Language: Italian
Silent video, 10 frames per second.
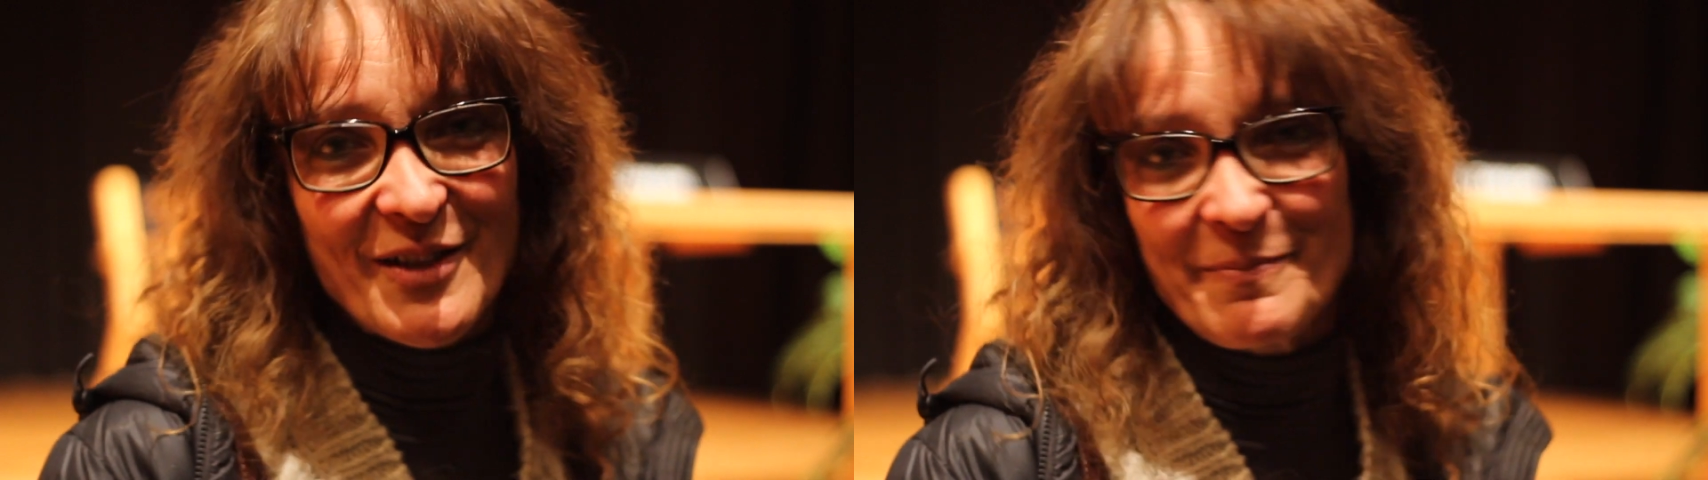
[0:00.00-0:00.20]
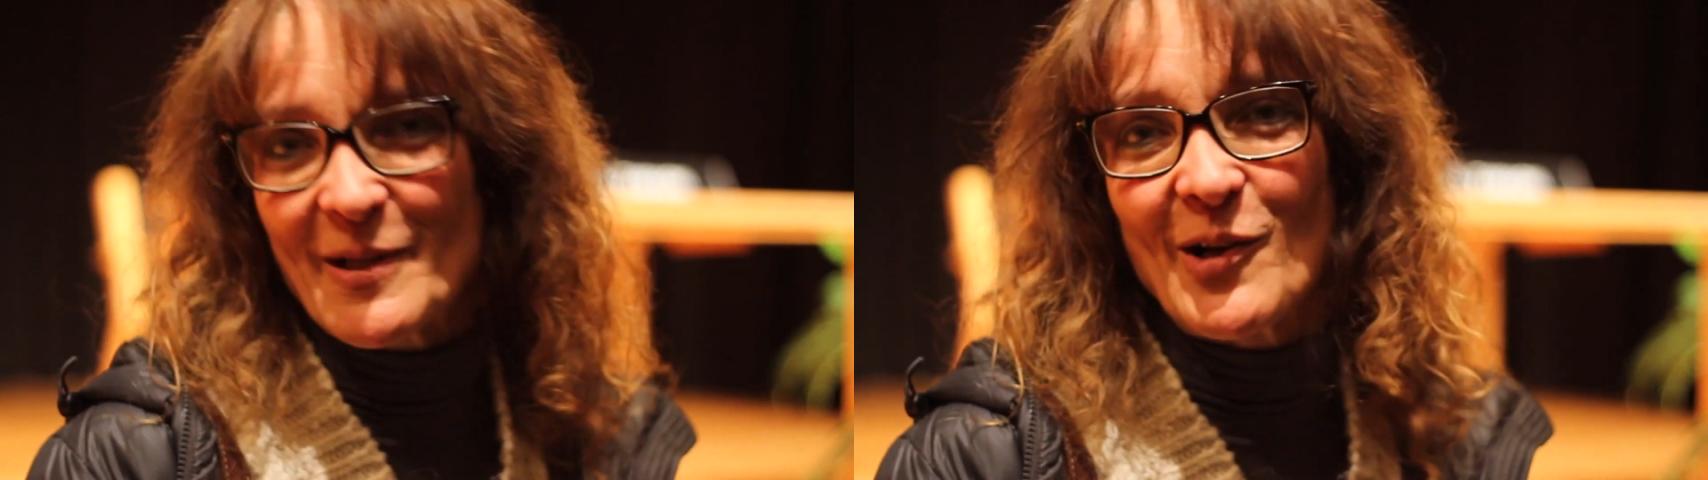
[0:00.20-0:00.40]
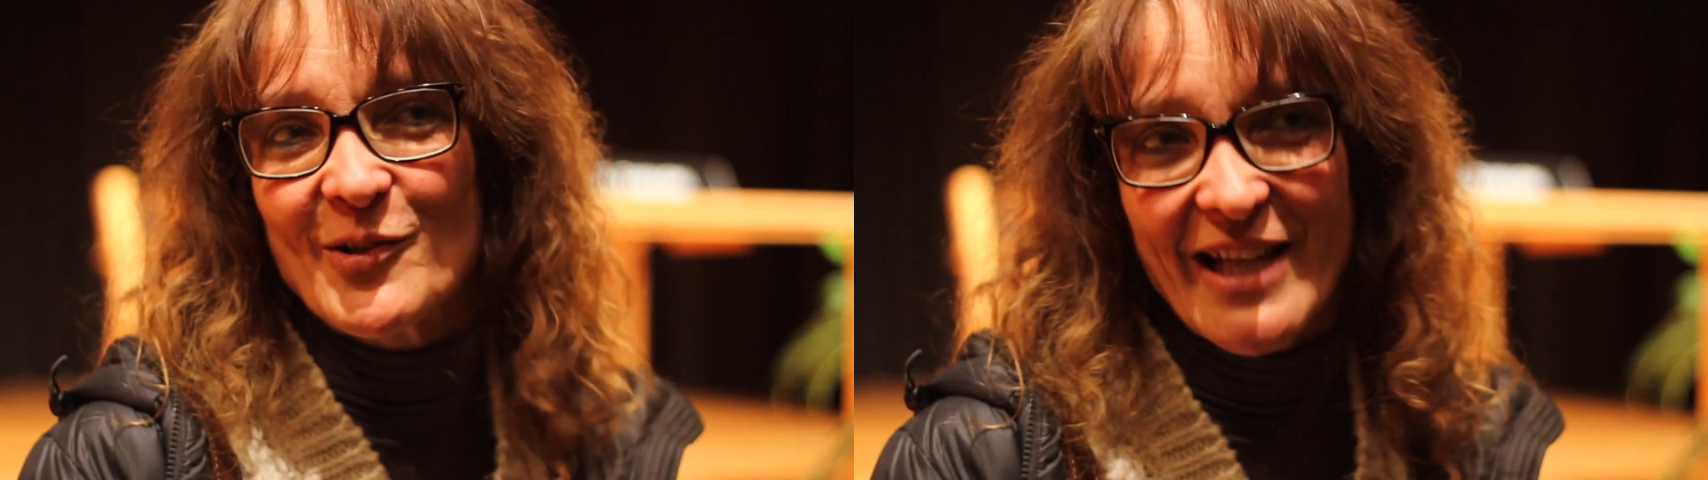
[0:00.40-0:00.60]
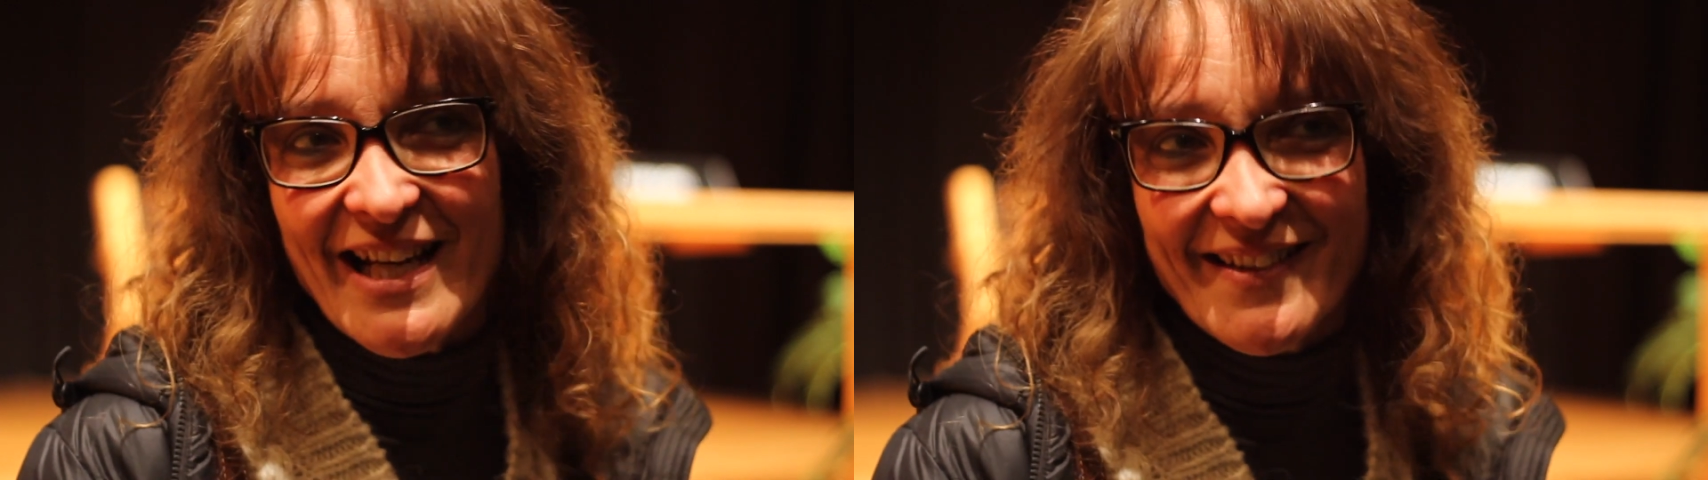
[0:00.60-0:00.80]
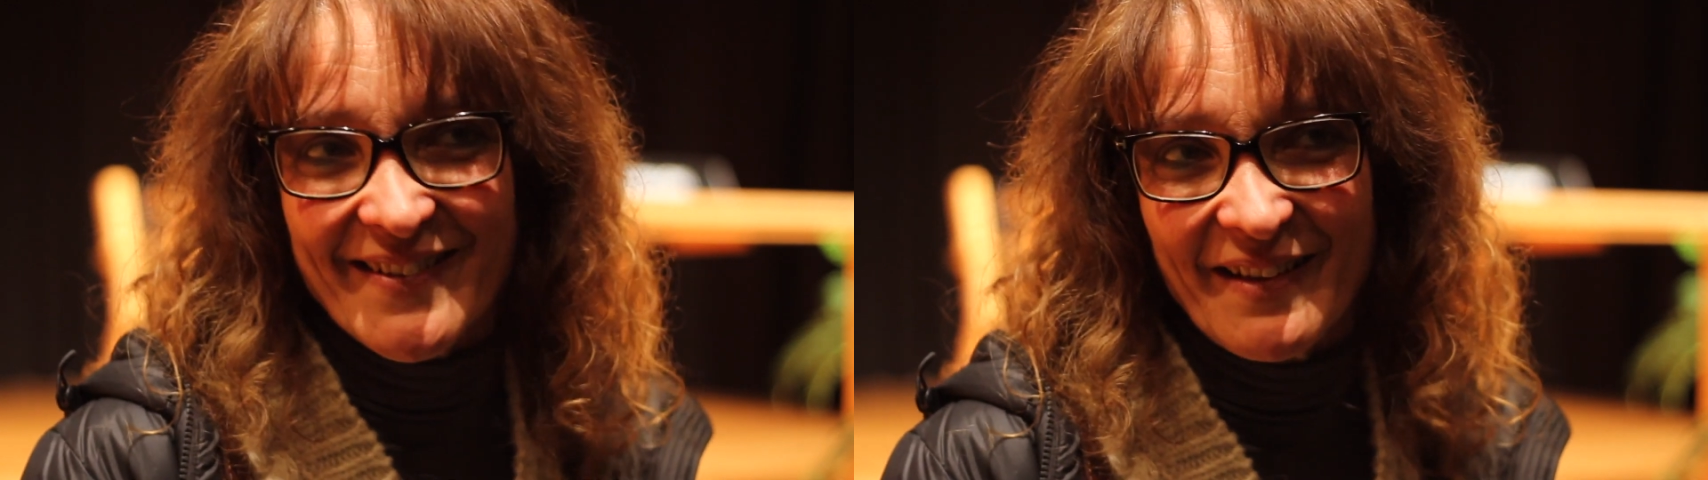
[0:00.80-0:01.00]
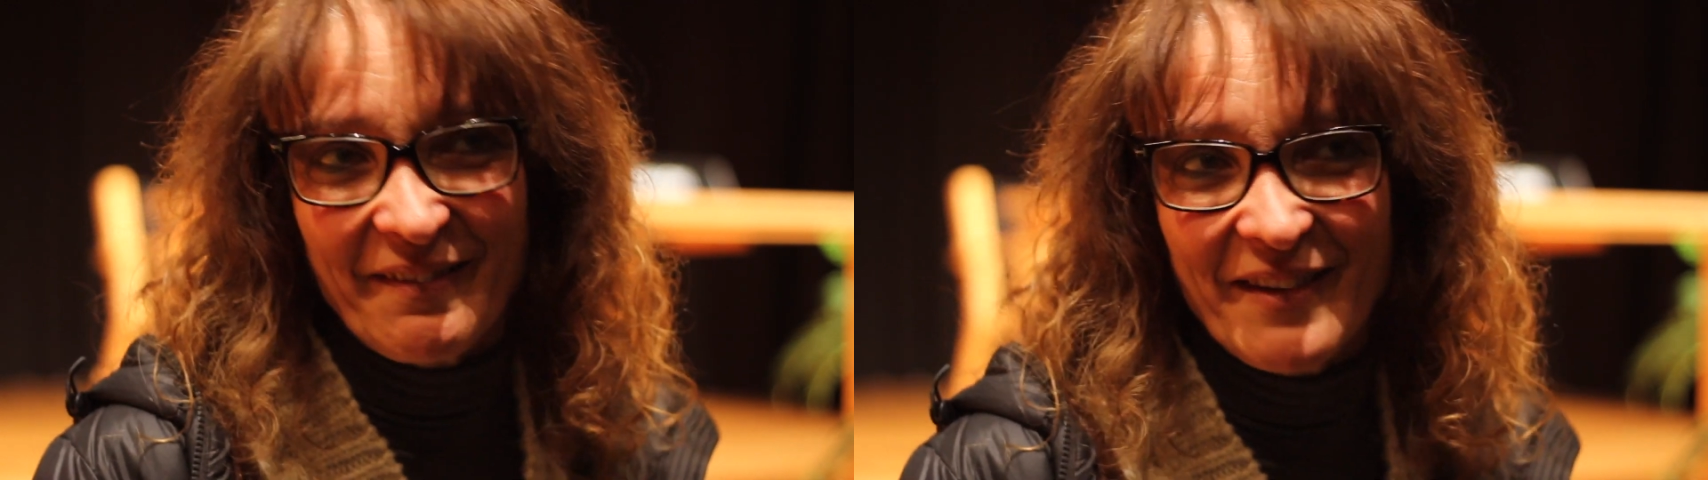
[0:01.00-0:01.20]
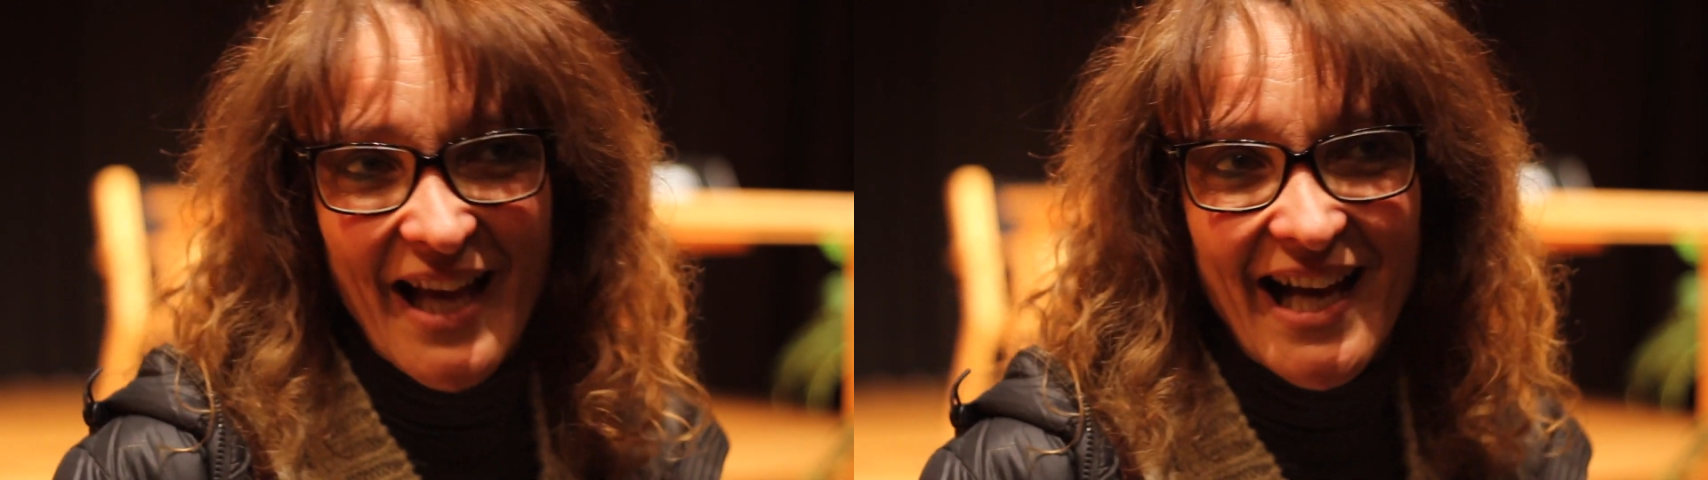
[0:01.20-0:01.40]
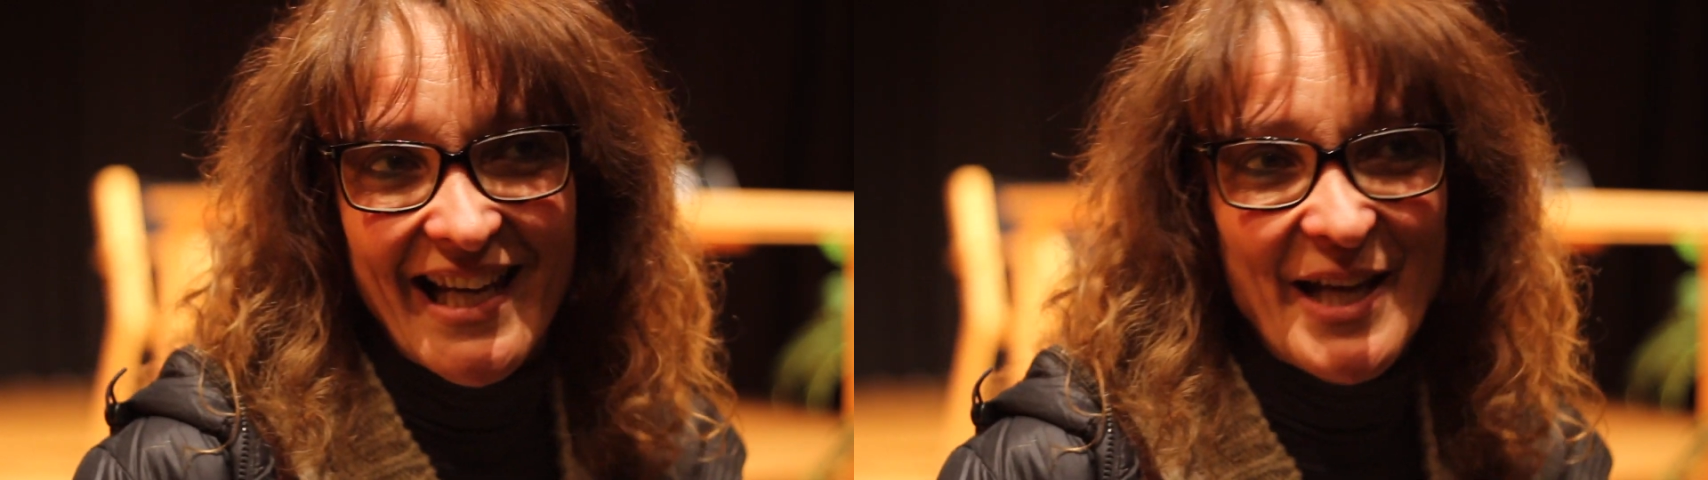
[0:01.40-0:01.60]
che però non è
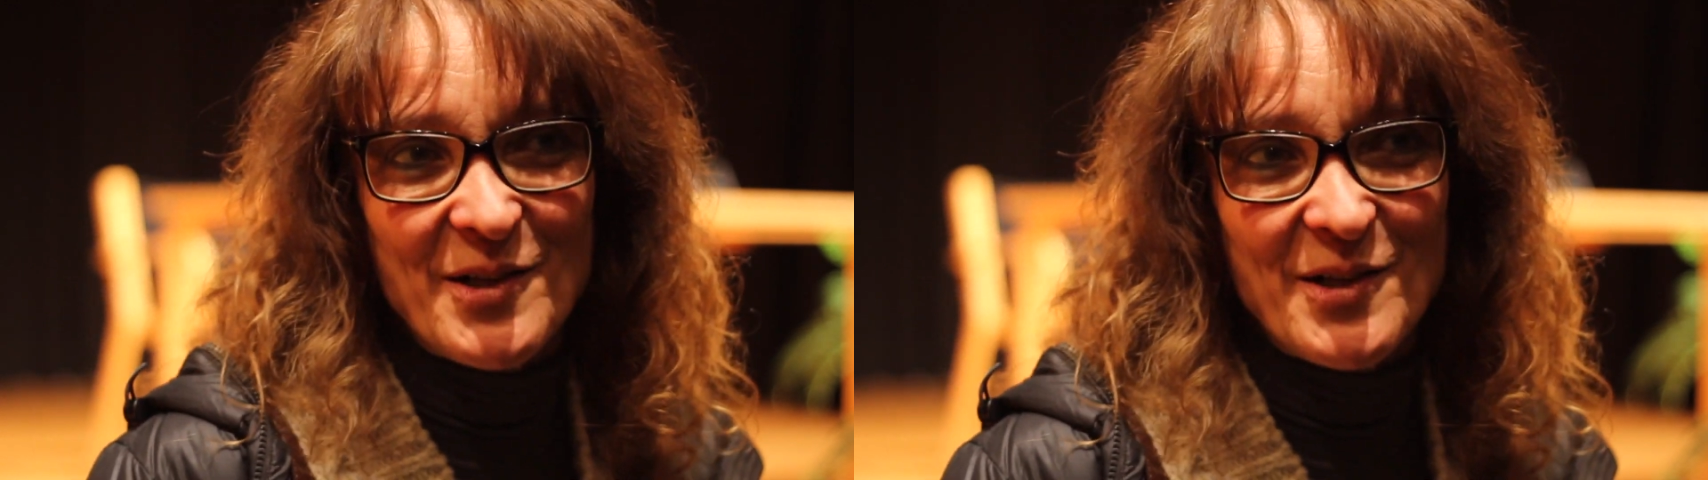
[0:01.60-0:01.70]
l'essenziale.